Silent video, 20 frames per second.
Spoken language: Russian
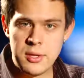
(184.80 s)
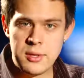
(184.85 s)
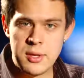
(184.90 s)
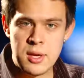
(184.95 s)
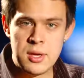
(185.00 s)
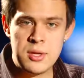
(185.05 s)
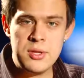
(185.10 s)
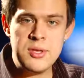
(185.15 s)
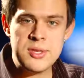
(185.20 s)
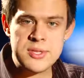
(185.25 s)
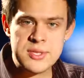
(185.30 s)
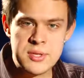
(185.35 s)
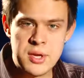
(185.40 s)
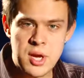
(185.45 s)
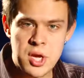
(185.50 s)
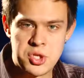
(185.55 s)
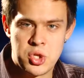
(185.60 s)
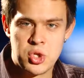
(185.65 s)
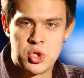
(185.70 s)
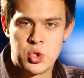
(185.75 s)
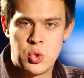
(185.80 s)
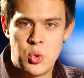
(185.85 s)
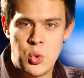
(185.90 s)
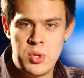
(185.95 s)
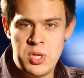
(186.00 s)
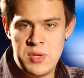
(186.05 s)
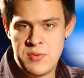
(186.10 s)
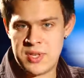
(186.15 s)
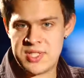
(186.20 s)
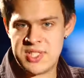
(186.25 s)
Это не значит, что
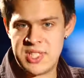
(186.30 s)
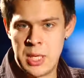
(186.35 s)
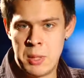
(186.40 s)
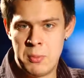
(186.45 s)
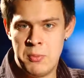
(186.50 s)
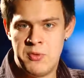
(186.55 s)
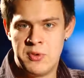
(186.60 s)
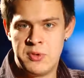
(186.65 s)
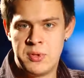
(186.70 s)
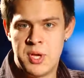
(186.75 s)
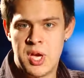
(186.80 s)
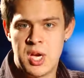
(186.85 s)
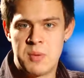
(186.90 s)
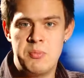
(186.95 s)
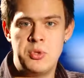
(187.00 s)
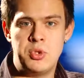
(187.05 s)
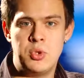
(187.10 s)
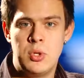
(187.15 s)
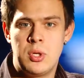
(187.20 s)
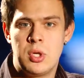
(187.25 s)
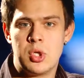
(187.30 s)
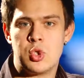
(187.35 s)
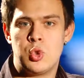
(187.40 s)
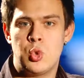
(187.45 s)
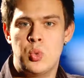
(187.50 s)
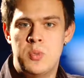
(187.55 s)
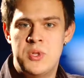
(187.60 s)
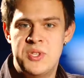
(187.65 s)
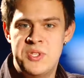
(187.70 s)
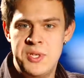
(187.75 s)
он не востребован, как мы только
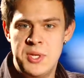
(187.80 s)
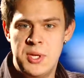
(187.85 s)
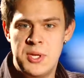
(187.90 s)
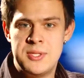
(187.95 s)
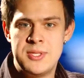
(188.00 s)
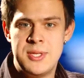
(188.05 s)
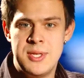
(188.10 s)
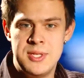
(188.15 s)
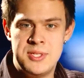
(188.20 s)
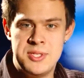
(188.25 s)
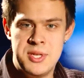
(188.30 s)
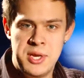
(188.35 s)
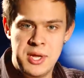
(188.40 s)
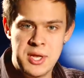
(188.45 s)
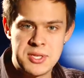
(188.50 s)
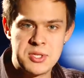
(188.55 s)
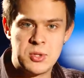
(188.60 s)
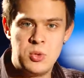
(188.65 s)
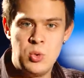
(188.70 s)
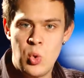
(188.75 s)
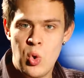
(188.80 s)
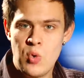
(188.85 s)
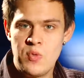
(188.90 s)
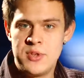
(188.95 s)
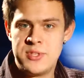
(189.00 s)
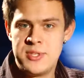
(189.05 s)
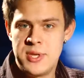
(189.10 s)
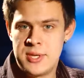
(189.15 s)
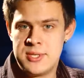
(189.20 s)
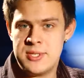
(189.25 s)
что убедились, интерес к
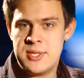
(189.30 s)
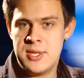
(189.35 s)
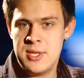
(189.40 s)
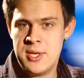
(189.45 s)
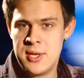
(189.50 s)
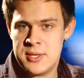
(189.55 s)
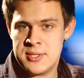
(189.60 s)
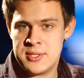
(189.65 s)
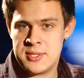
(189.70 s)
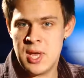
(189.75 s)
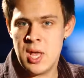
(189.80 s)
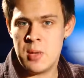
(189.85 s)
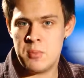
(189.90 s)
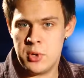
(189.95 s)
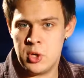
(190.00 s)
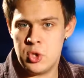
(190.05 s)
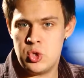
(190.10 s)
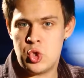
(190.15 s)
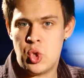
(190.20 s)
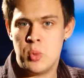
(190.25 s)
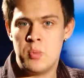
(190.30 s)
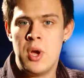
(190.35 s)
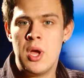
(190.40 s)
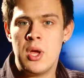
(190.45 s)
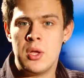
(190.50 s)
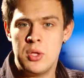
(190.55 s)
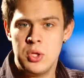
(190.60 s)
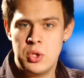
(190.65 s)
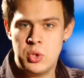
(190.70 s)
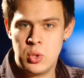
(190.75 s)
новой среде есть, причем
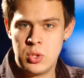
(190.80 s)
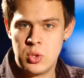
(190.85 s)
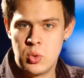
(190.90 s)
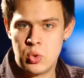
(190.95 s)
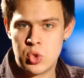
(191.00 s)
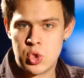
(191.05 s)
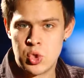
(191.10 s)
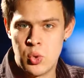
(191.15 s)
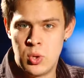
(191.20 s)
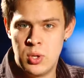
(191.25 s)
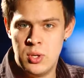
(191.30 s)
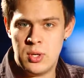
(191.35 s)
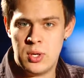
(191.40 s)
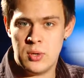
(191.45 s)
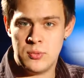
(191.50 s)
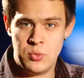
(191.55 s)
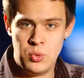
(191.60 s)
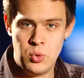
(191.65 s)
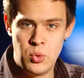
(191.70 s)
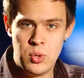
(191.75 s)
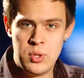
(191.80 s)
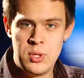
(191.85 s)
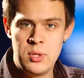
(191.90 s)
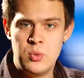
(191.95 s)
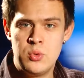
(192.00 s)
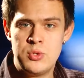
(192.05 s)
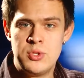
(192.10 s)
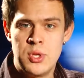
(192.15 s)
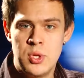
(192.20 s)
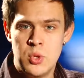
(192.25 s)
не только у школьников, но
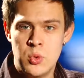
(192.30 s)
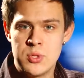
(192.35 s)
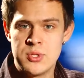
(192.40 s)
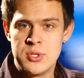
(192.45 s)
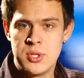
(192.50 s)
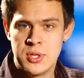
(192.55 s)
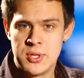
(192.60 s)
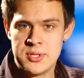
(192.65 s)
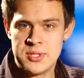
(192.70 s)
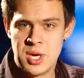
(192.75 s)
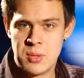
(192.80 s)
и у серьезных